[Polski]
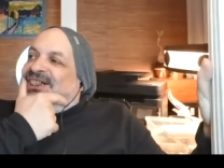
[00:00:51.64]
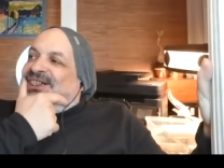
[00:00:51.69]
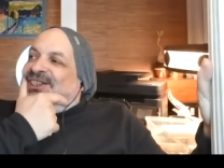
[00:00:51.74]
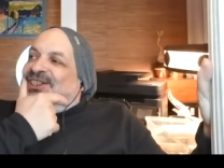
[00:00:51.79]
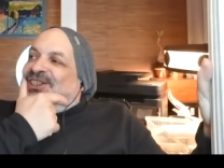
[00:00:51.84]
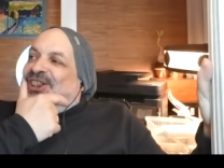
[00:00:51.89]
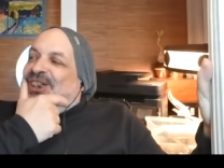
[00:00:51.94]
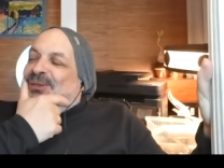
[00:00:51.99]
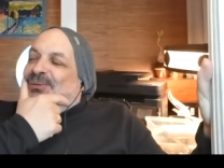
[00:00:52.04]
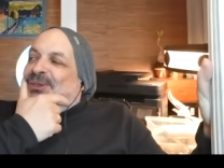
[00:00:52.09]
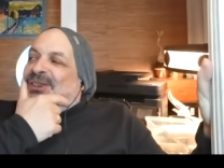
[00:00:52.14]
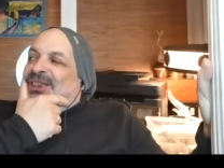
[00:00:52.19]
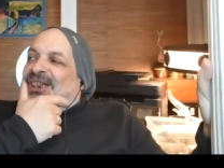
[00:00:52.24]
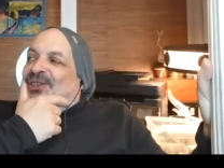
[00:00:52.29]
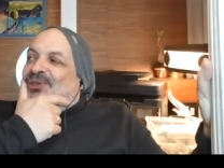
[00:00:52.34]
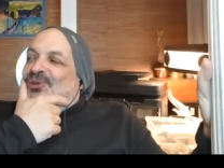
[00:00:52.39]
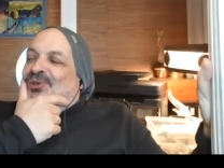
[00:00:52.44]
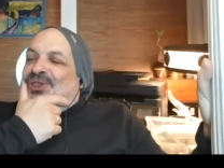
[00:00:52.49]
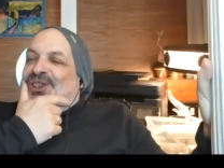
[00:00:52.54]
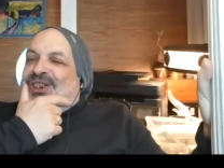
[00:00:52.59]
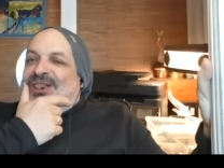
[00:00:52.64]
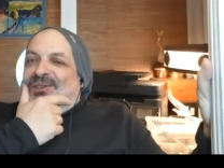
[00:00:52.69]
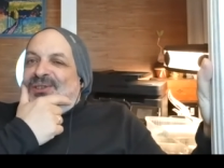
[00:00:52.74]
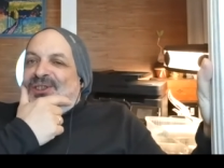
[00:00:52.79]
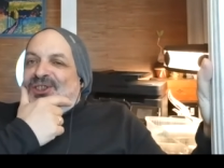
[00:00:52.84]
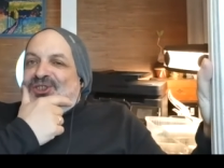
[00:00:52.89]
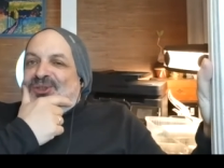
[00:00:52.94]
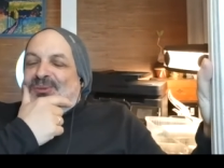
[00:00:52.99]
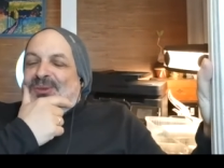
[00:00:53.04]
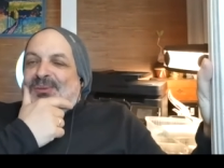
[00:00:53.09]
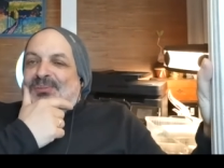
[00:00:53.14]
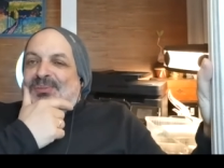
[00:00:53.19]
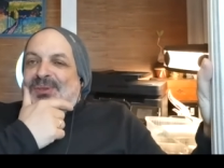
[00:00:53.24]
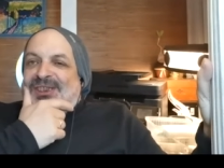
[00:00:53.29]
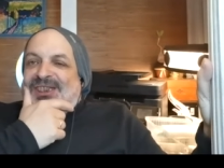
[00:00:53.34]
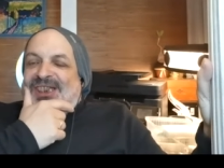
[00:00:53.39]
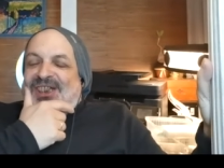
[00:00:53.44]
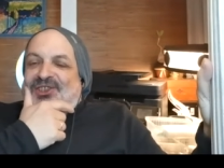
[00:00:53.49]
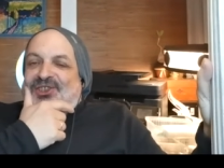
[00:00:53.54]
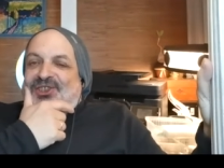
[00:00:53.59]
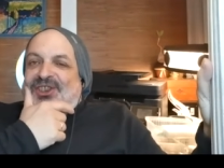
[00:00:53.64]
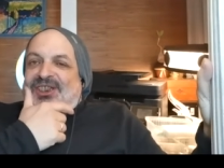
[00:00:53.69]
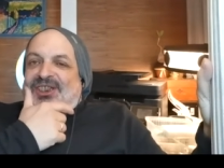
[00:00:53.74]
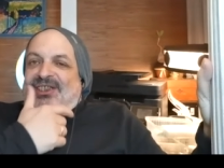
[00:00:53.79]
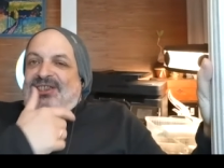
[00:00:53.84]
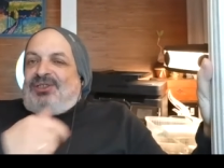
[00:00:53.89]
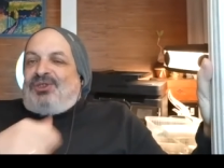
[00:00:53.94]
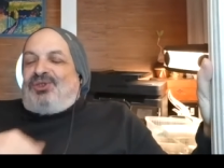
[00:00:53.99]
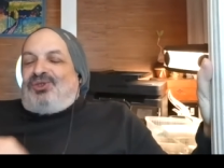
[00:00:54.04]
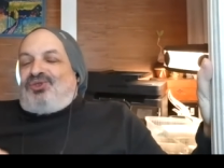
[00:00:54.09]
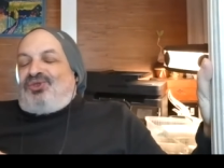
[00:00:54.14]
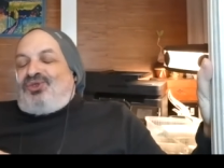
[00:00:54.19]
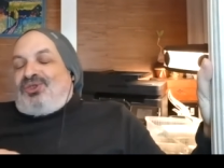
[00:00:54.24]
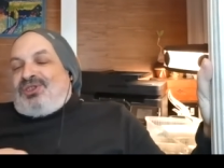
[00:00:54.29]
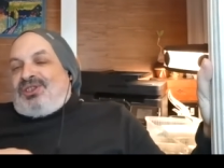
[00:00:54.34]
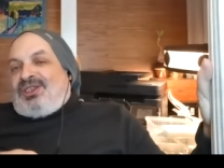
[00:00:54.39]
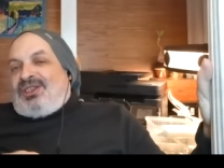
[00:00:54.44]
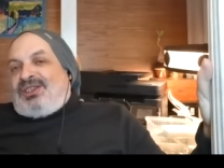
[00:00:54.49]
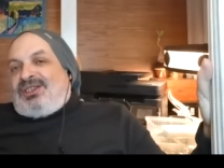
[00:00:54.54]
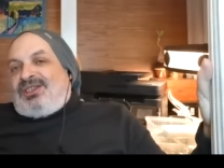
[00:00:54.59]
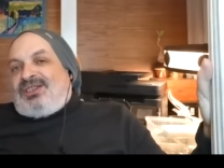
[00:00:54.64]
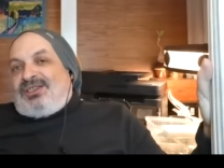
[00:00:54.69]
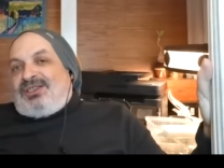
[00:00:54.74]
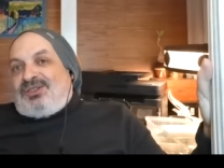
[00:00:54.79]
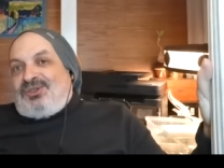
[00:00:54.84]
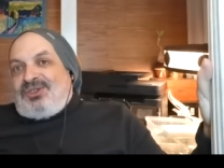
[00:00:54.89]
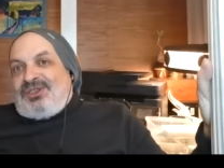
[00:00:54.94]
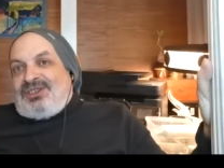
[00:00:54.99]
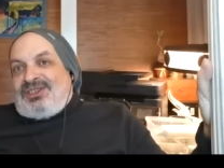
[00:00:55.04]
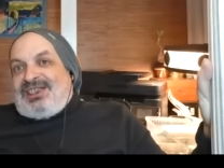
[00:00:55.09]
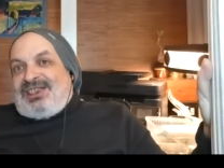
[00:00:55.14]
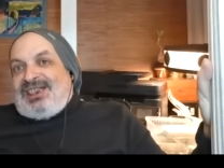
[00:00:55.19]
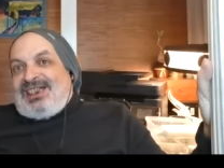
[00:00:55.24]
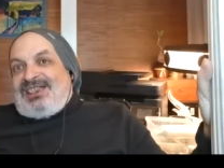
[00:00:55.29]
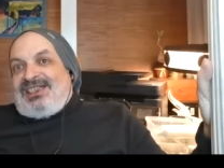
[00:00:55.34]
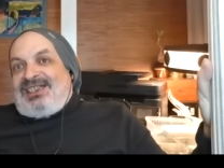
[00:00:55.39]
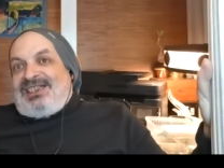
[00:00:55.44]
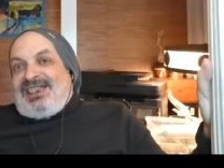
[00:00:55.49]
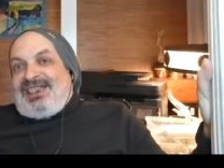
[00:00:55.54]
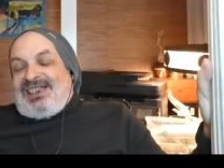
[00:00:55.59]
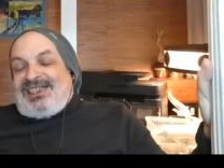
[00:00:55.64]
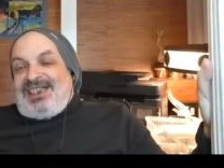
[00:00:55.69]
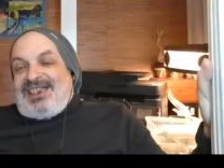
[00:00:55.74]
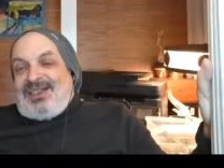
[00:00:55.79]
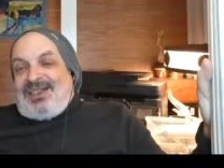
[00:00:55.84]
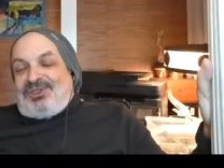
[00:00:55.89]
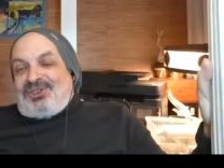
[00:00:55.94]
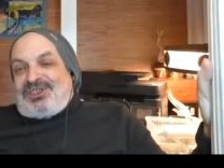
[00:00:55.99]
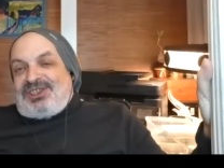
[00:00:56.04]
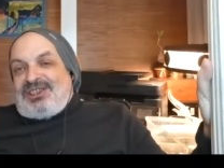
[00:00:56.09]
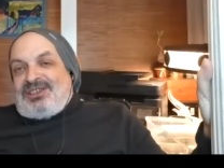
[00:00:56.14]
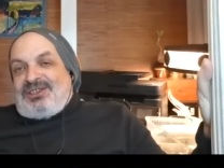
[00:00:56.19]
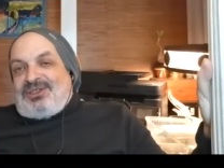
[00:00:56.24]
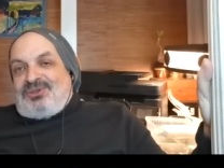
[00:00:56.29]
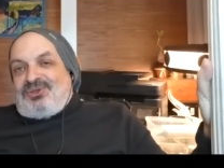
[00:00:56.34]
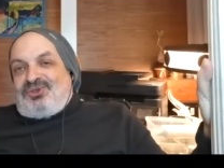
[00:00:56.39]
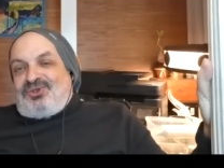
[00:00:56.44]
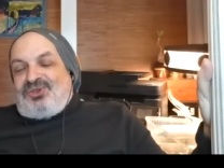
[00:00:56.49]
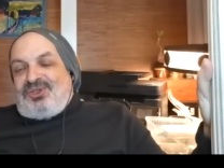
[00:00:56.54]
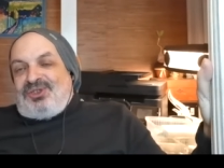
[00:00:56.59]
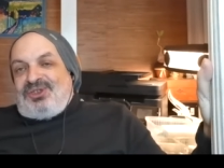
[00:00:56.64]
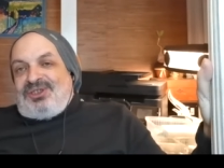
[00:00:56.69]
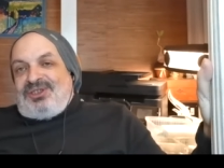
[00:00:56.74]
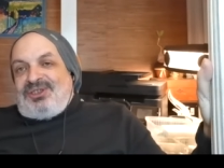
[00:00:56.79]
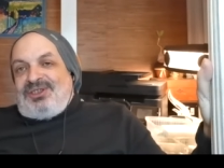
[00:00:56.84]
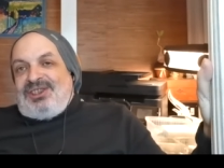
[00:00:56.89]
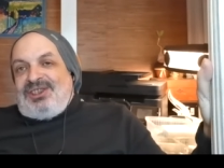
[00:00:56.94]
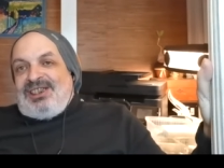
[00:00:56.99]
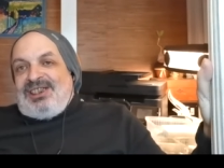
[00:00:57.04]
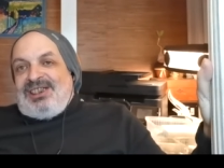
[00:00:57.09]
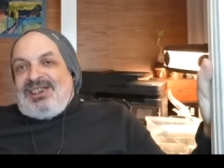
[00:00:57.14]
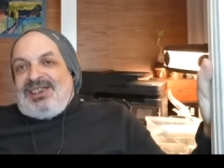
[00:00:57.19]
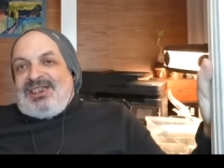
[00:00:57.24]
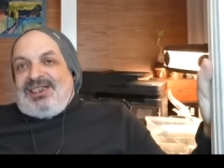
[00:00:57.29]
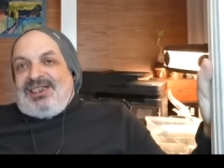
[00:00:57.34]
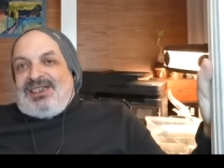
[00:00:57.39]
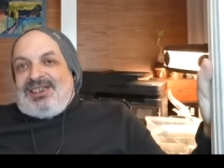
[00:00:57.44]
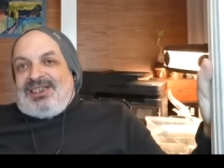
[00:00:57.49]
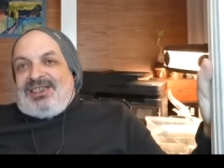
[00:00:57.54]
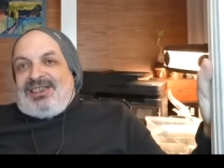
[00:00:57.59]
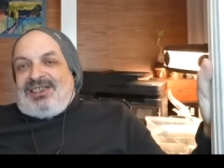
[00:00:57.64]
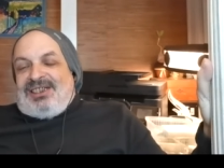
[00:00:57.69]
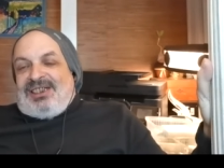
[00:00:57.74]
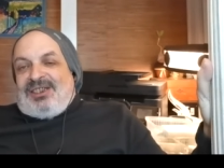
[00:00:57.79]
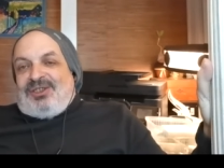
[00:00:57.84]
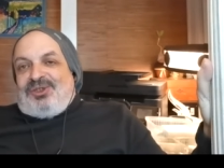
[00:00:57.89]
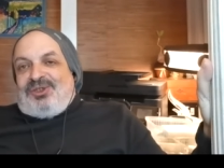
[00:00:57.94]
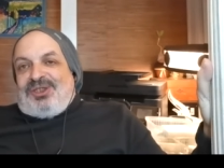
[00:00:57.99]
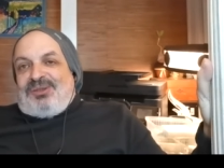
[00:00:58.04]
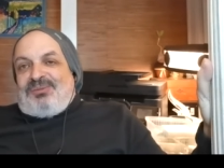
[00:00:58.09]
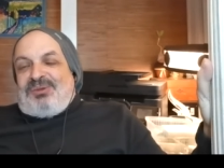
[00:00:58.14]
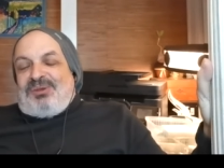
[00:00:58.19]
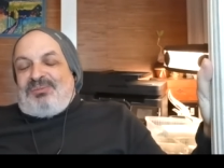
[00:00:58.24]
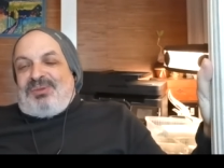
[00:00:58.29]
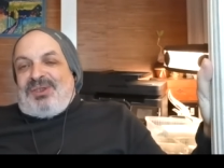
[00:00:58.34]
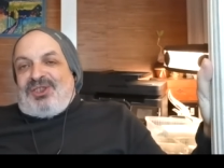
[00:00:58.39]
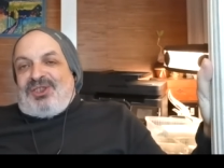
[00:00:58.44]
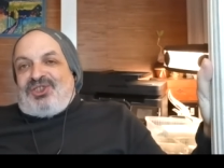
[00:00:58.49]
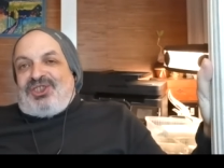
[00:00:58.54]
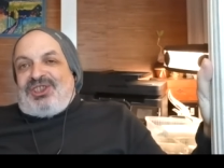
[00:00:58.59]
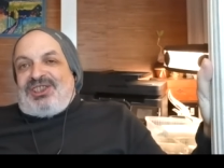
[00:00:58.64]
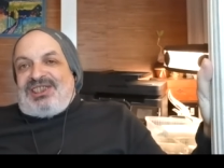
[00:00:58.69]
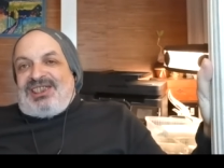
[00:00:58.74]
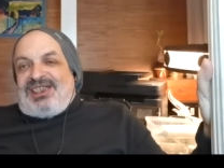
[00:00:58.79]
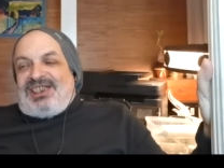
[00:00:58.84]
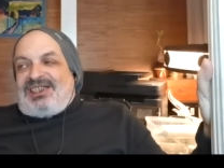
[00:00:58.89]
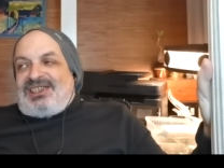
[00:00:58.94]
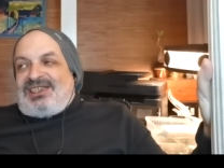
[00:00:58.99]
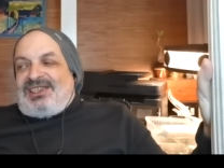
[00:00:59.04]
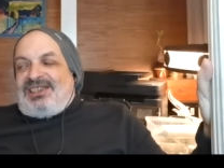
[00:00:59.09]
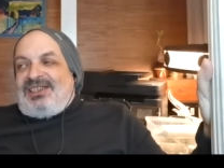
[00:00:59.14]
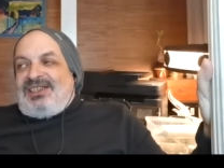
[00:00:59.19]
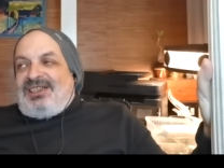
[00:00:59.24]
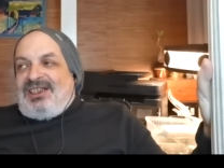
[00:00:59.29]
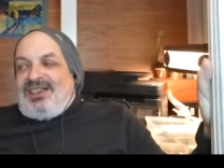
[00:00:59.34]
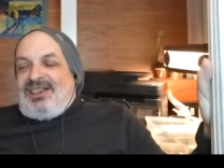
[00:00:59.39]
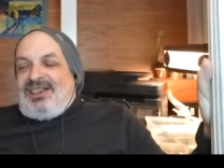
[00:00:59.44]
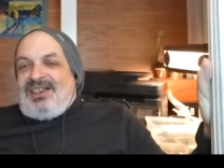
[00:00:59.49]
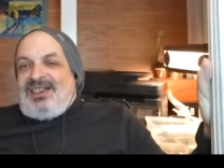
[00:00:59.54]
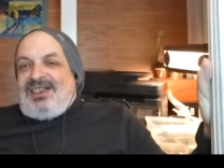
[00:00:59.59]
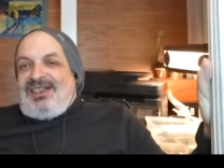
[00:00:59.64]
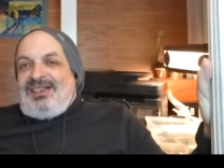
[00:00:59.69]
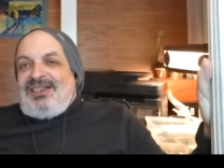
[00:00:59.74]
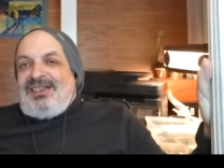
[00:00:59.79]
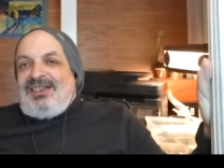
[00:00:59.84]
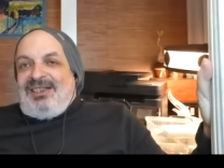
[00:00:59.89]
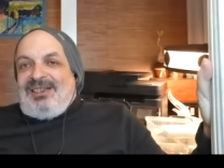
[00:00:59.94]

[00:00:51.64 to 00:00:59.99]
jakby tak ukrywa, że ma padaczkę i jego żona, który tak nie tak dawno stała jego żony, jak u nich był pierwszy seks, a